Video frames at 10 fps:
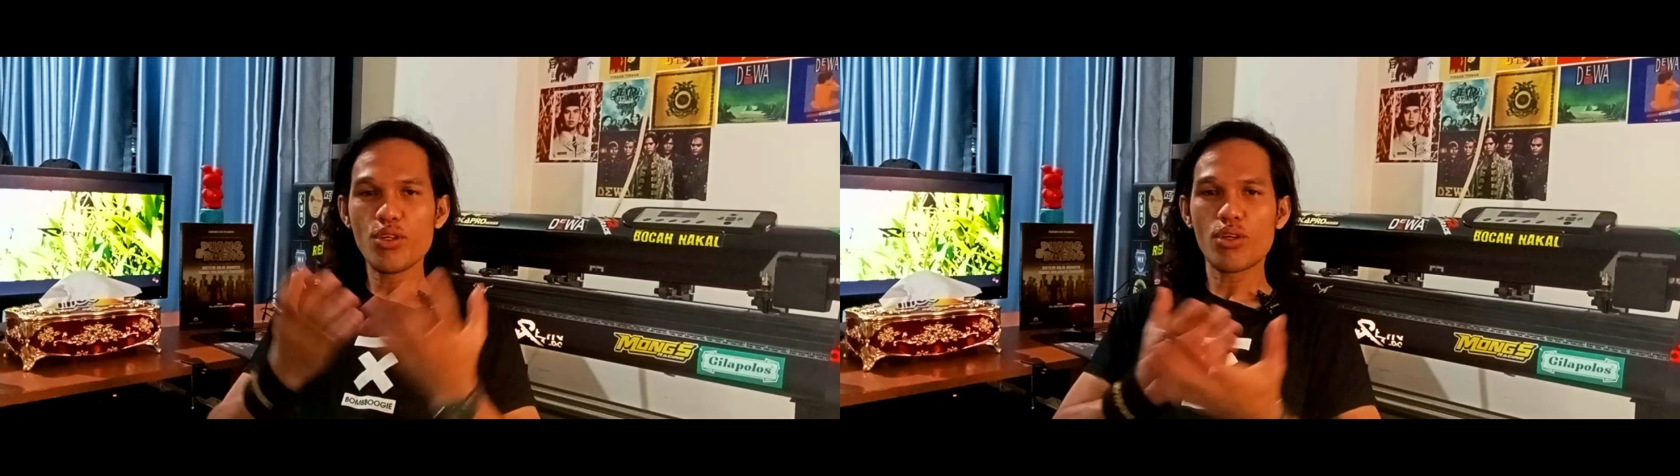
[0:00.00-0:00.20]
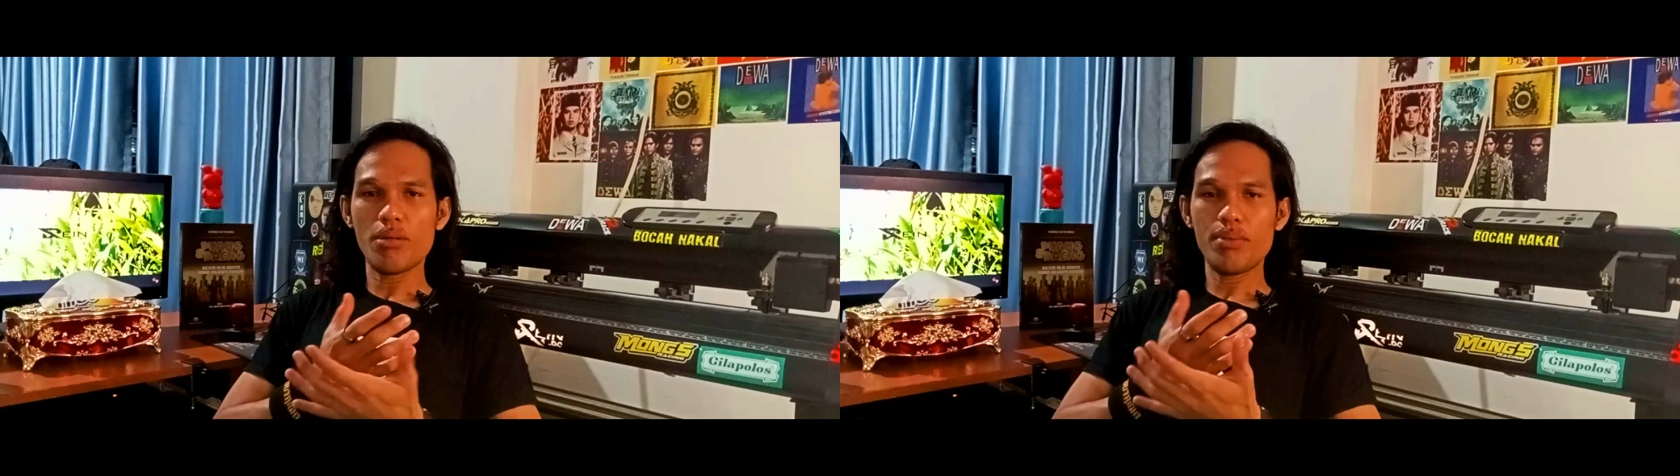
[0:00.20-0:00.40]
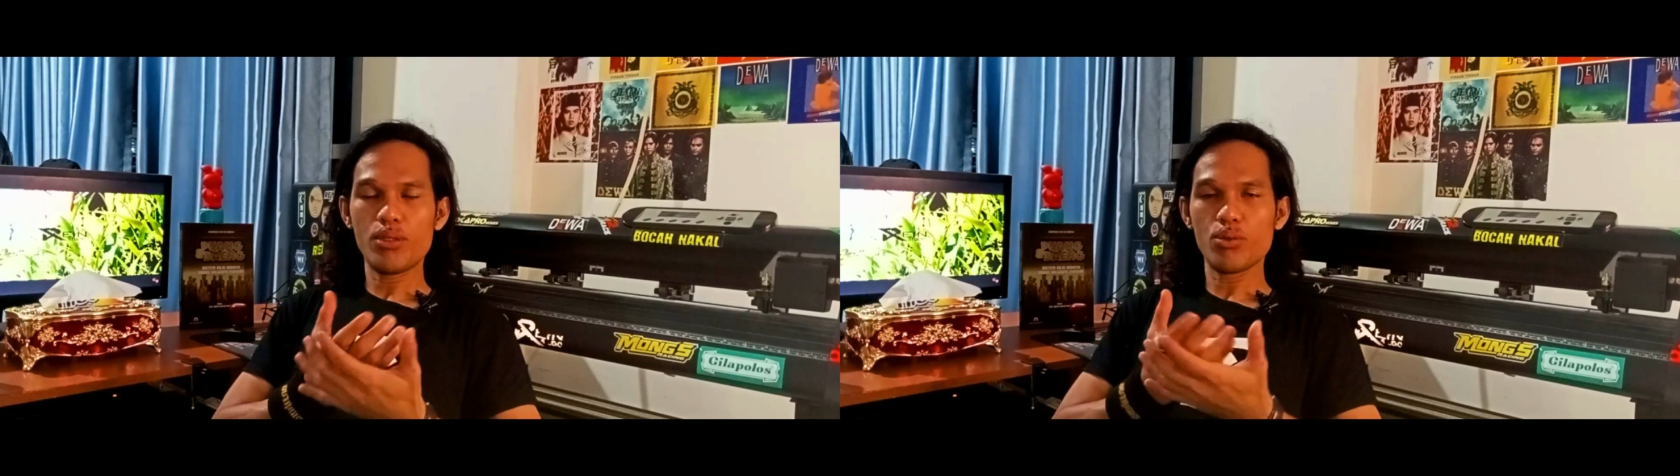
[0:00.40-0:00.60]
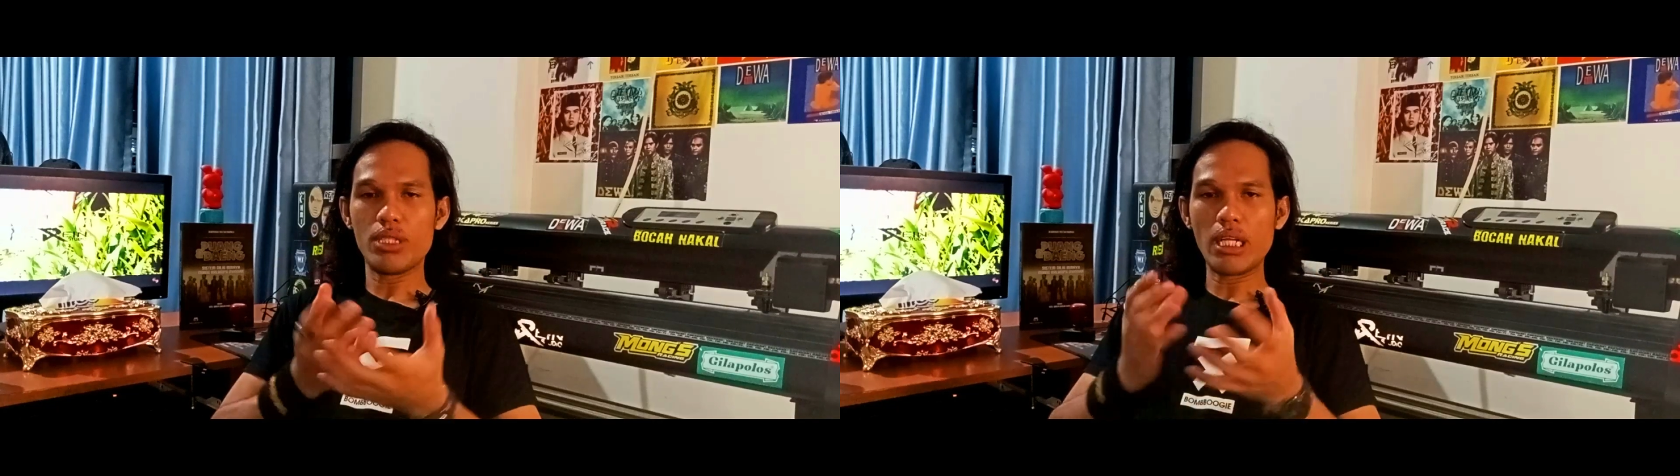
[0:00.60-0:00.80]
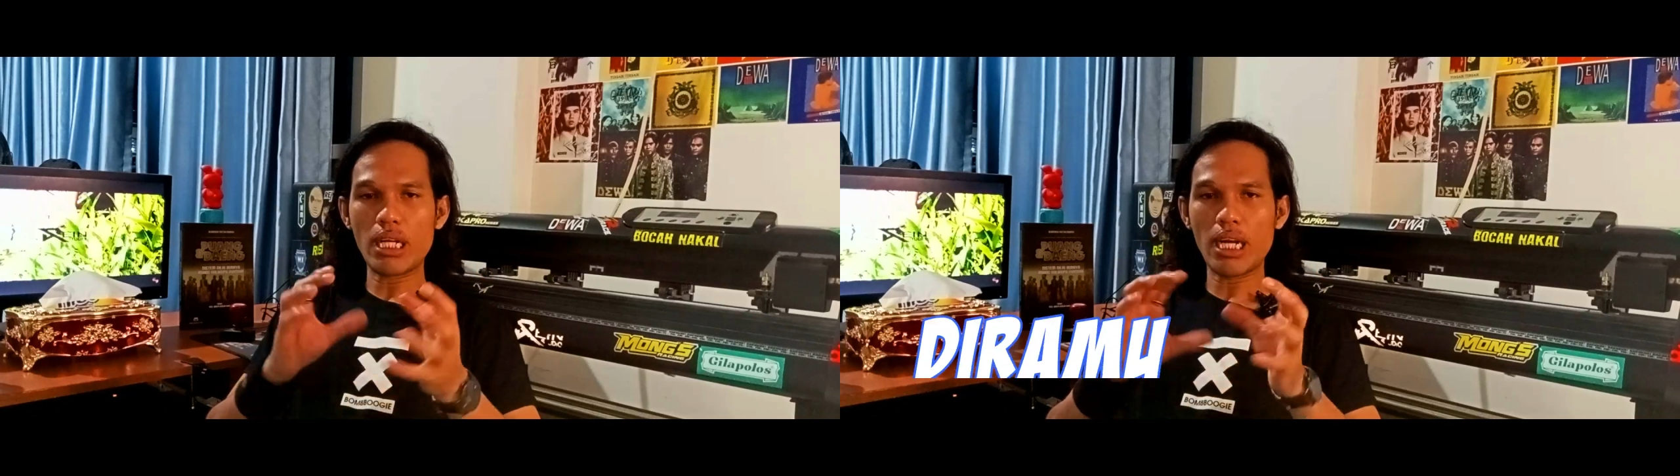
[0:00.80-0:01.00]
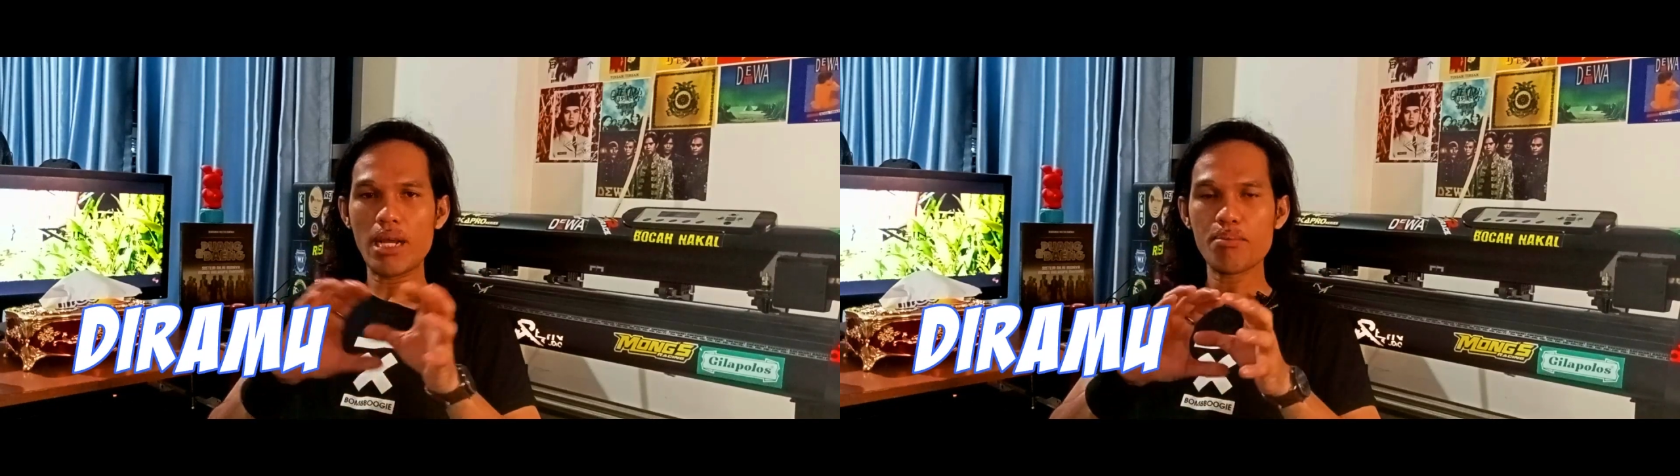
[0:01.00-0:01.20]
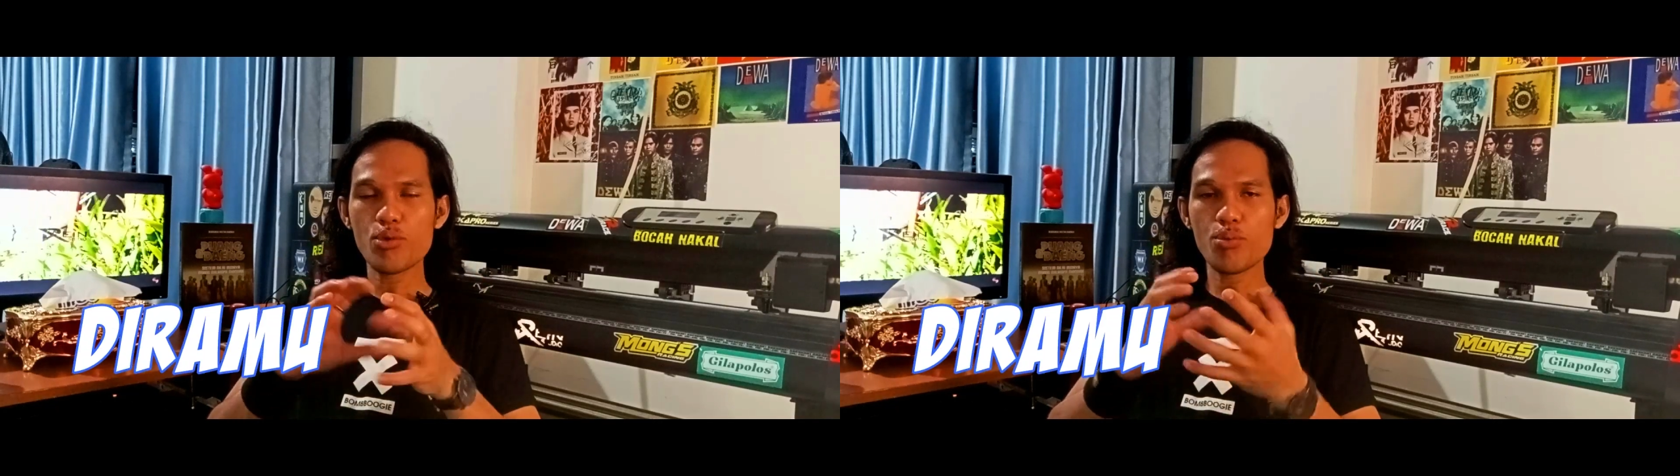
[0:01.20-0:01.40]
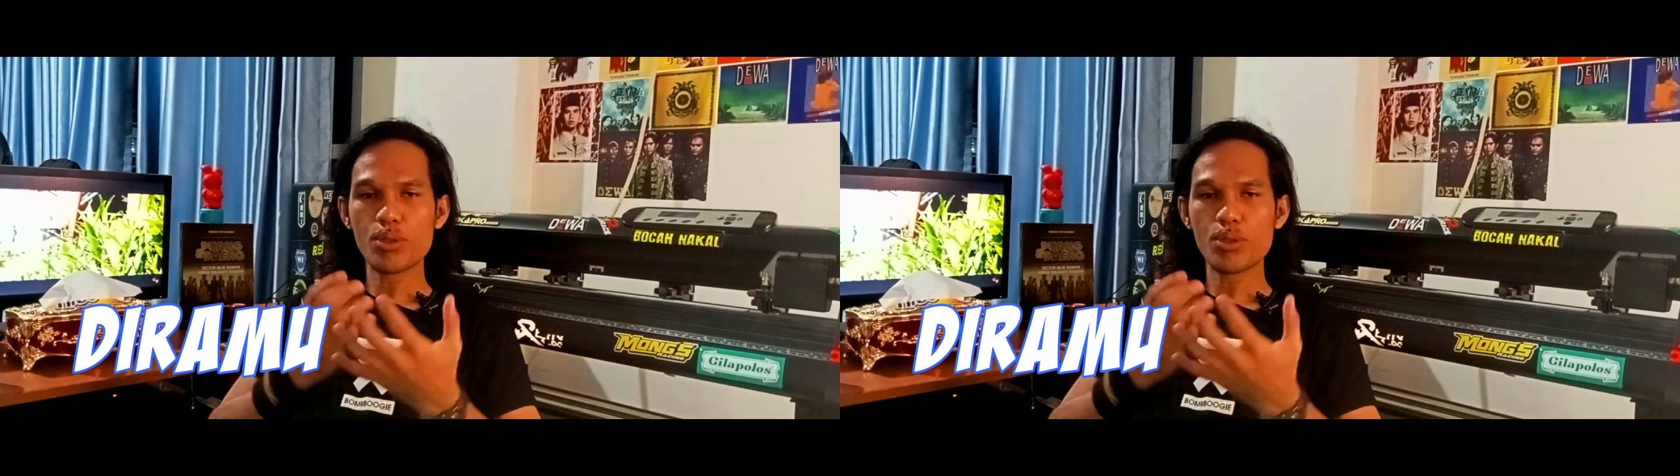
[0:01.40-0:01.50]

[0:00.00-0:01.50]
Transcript: video klip itu diramu